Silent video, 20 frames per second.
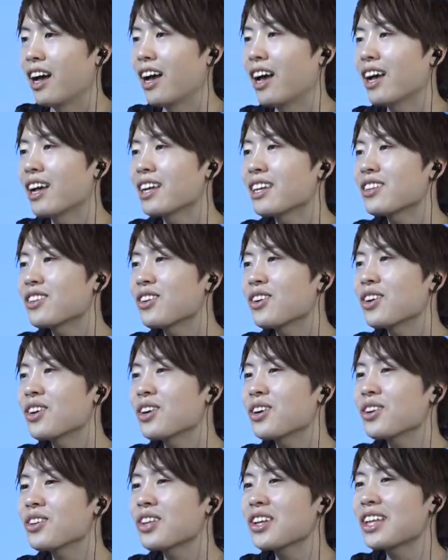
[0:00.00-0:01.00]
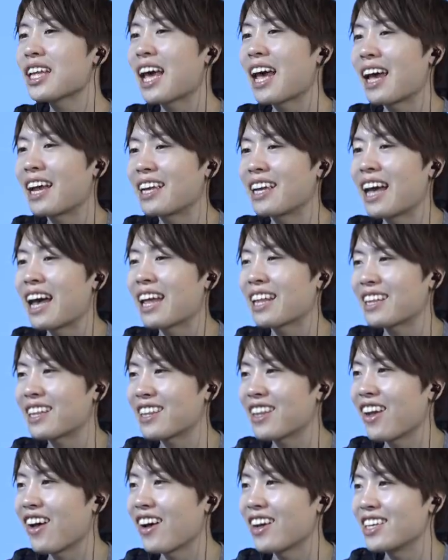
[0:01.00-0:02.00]
はい、ということで、やっ
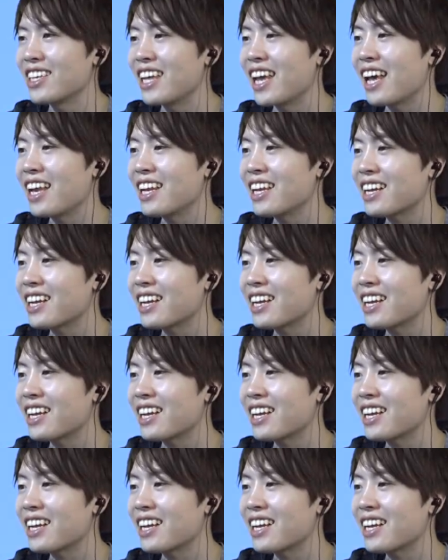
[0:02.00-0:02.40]
と家